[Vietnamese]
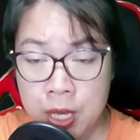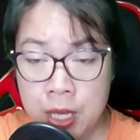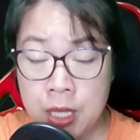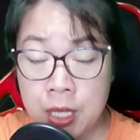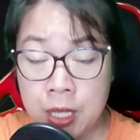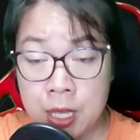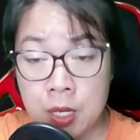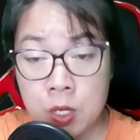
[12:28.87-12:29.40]

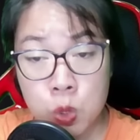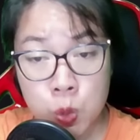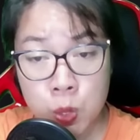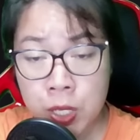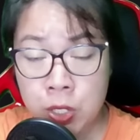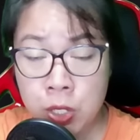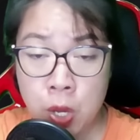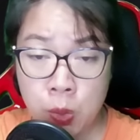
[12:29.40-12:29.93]
Nhưng suy
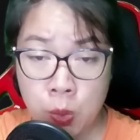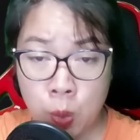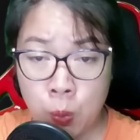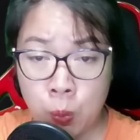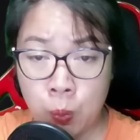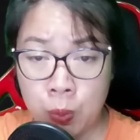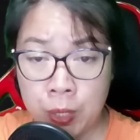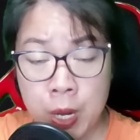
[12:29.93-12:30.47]
cho cùng,
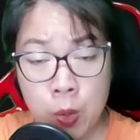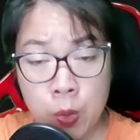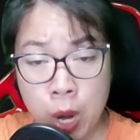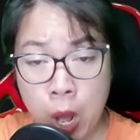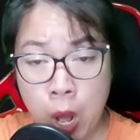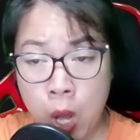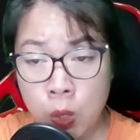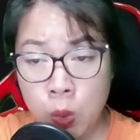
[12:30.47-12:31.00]
điều
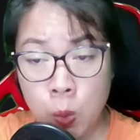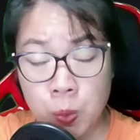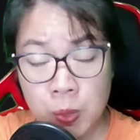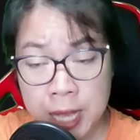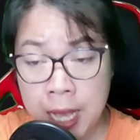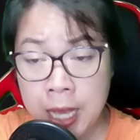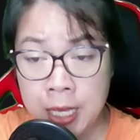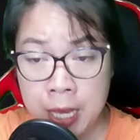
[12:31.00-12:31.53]
đó cũng
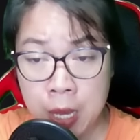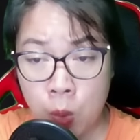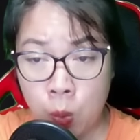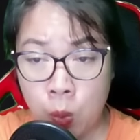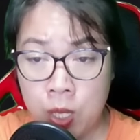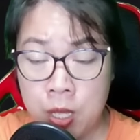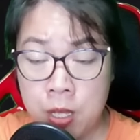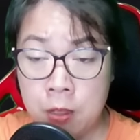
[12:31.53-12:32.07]
dễ hiểu.
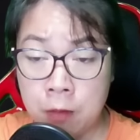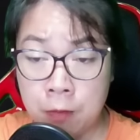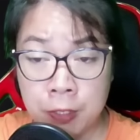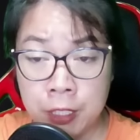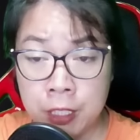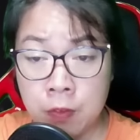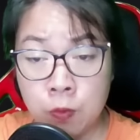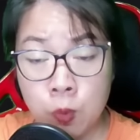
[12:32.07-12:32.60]

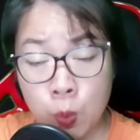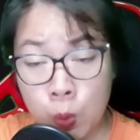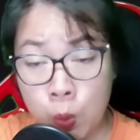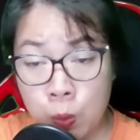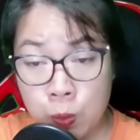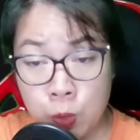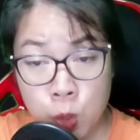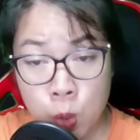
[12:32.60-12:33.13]
Với vụ lùm
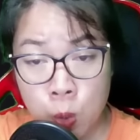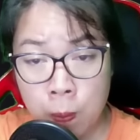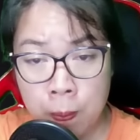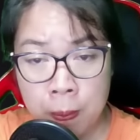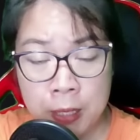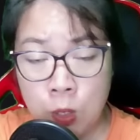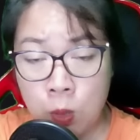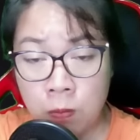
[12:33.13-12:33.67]
xùm mà
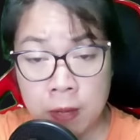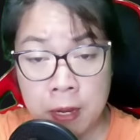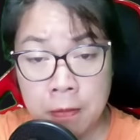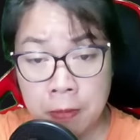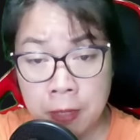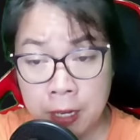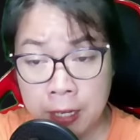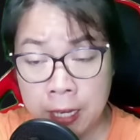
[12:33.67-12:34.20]
Thục Vân
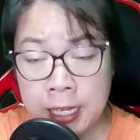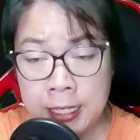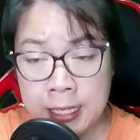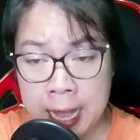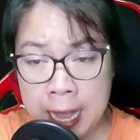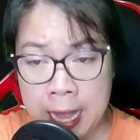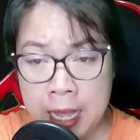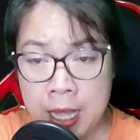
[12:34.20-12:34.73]
vừa gây
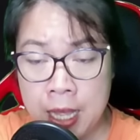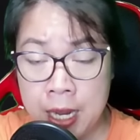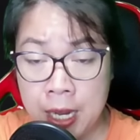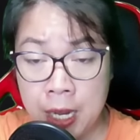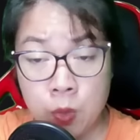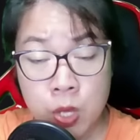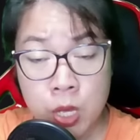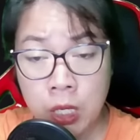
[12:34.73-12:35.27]
ra,
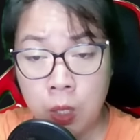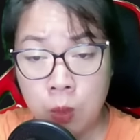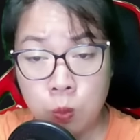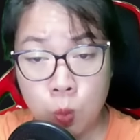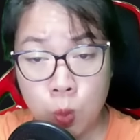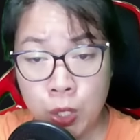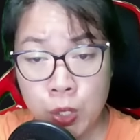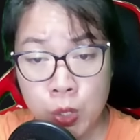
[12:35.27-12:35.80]
nếu như không
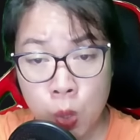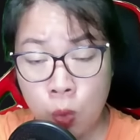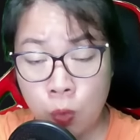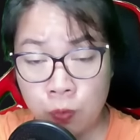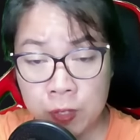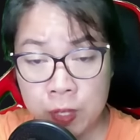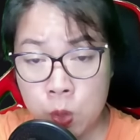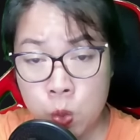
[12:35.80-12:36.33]
muốn cổ
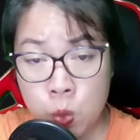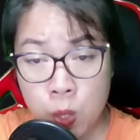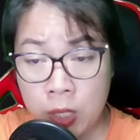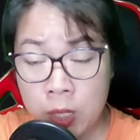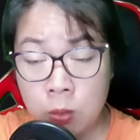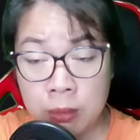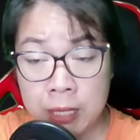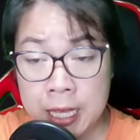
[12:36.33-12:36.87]
phiếu của
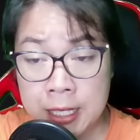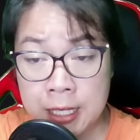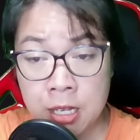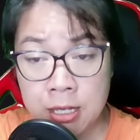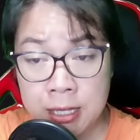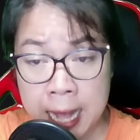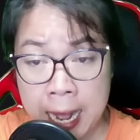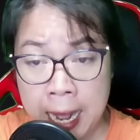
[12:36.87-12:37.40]
công ty rớt
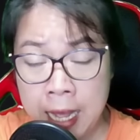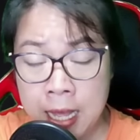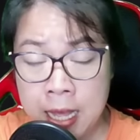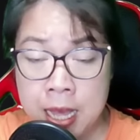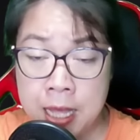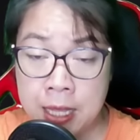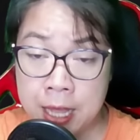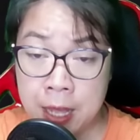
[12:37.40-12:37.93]
giá,
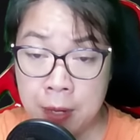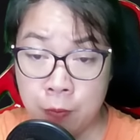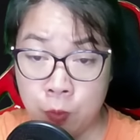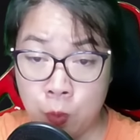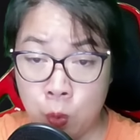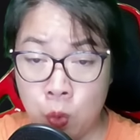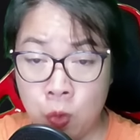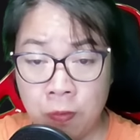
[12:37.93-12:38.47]
Thiền
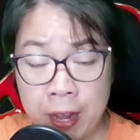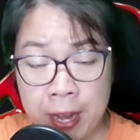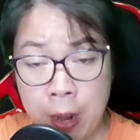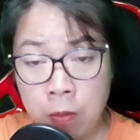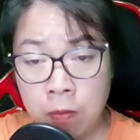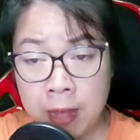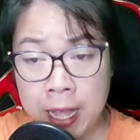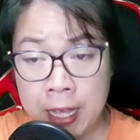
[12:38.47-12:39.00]
Vũ phải đóng
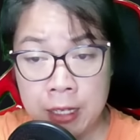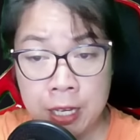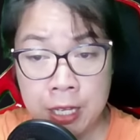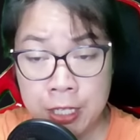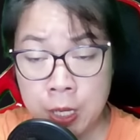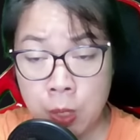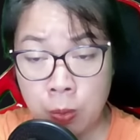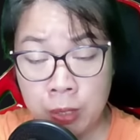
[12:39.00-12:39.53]
vai người
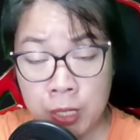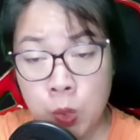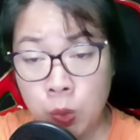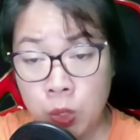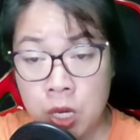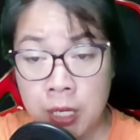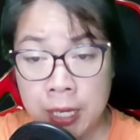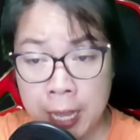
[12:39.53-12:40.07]
chồng yêu
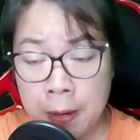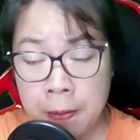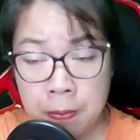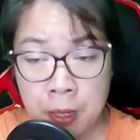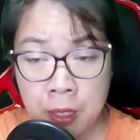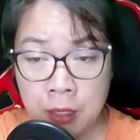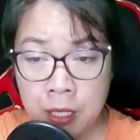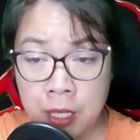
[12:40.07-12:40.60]
thương hết
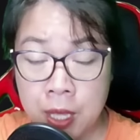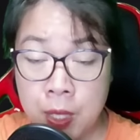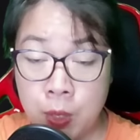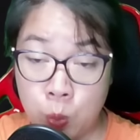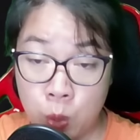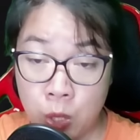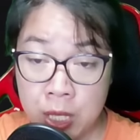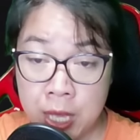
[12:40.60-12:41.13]
mực.
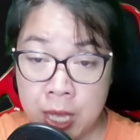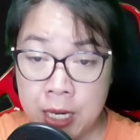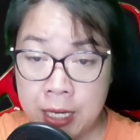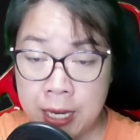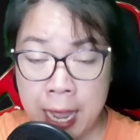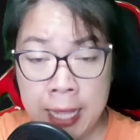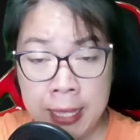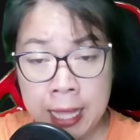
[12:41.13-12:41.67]
Tuy nhiên,
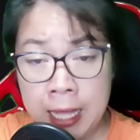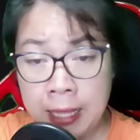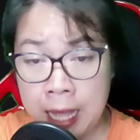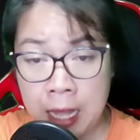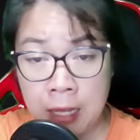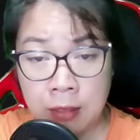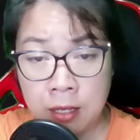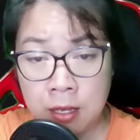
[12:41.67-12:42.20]
anh ta
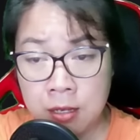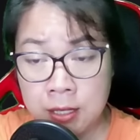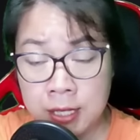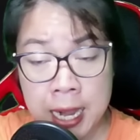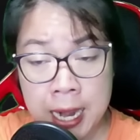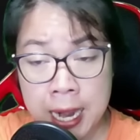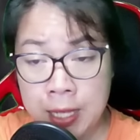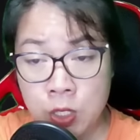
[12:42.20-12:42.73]
thẳng thừng ra
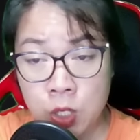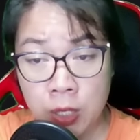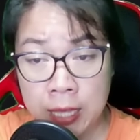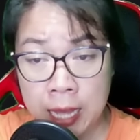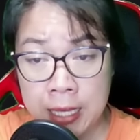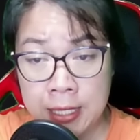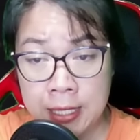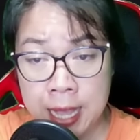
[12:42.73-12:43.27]
lệnh cho
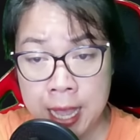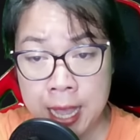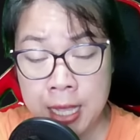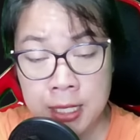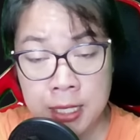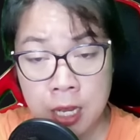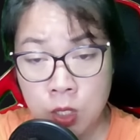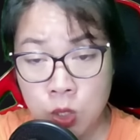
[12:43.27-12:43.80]
tài xế
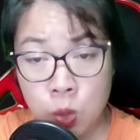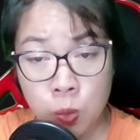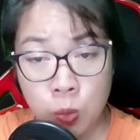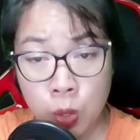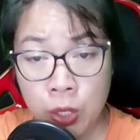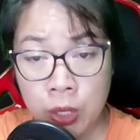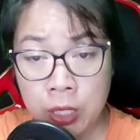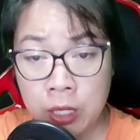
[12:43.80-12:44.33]
chờ chúng
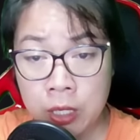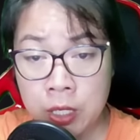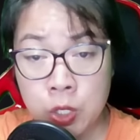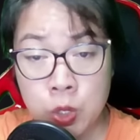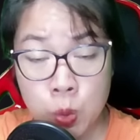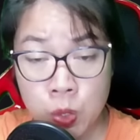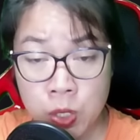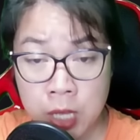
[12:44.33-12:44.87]
tôi tới
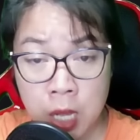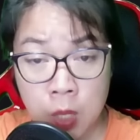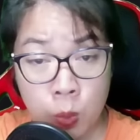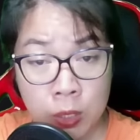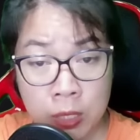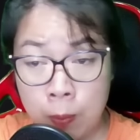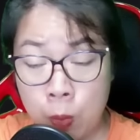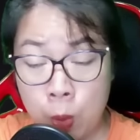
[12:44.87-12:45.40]
trụ sở của
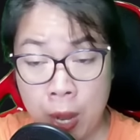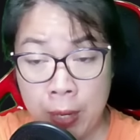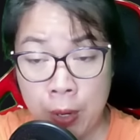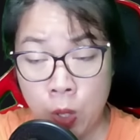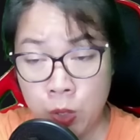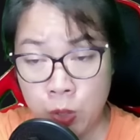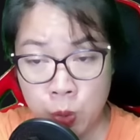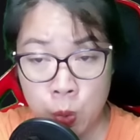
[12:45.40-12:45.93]
tập đoàn
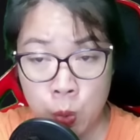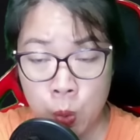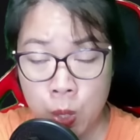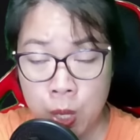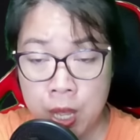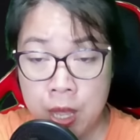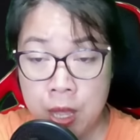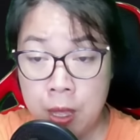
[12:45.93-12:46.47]
họ dụ.
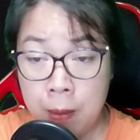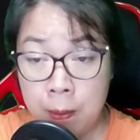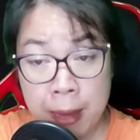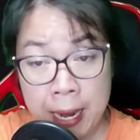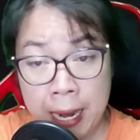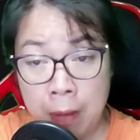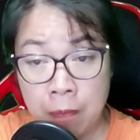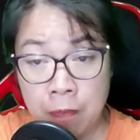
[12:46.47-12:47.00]

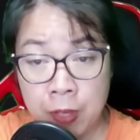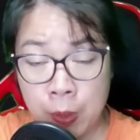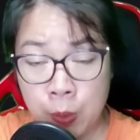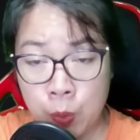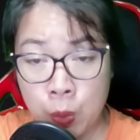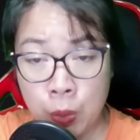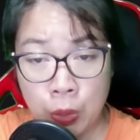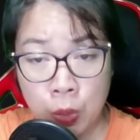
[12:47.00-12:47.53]
Bàn làm việc
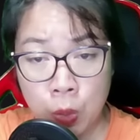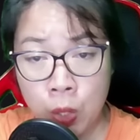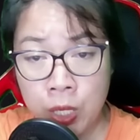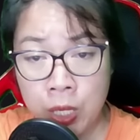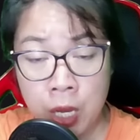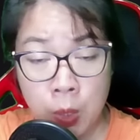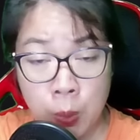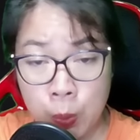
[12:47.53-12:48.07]
của tôi
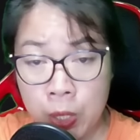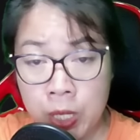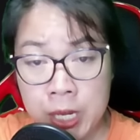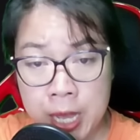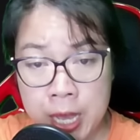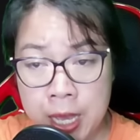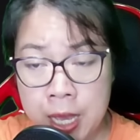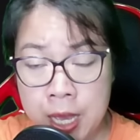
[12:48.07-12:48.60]
ở Nguyễn
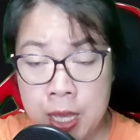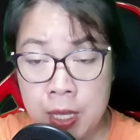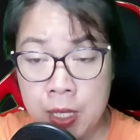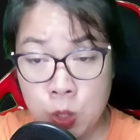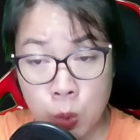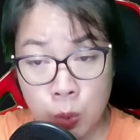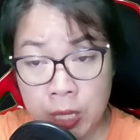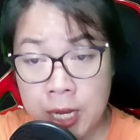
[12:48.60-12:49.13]
Thị,
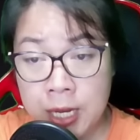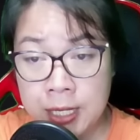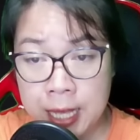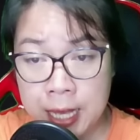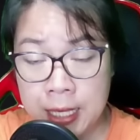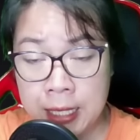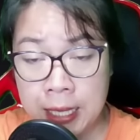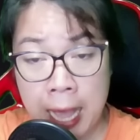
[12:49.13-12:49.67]
dụ tiên
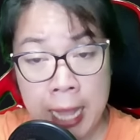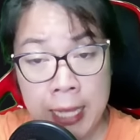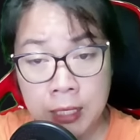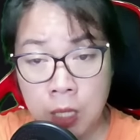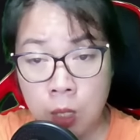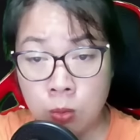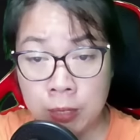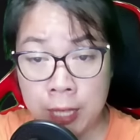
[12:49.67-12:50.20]
sinh, anh
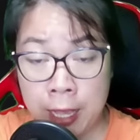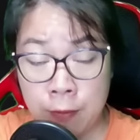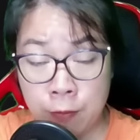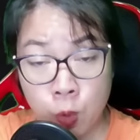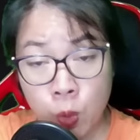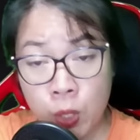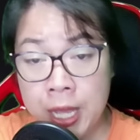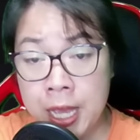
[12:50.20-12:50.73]
không thể
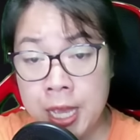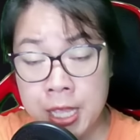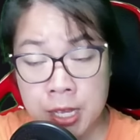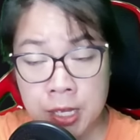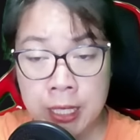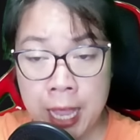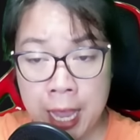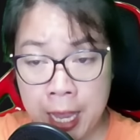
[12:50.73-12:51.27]
vô lý như
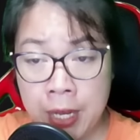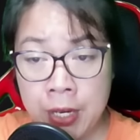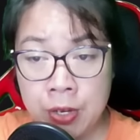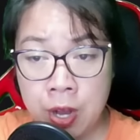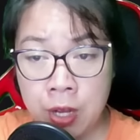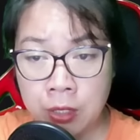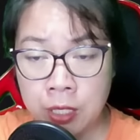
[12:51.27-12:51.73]
thế được.